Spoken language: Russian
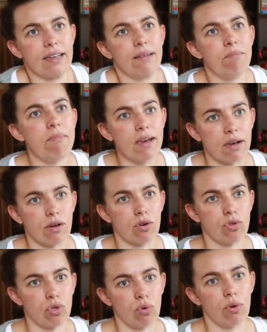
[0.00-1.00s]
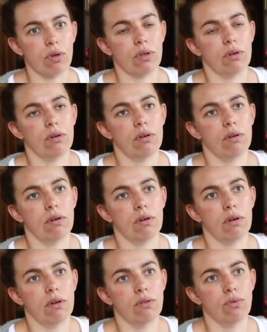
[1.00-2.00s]
мега крутой,
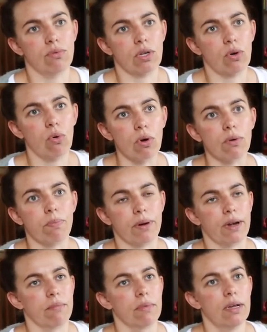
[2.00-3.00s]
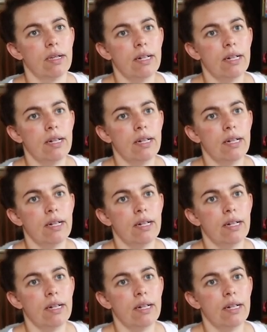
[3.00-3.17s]
а, ну такой прям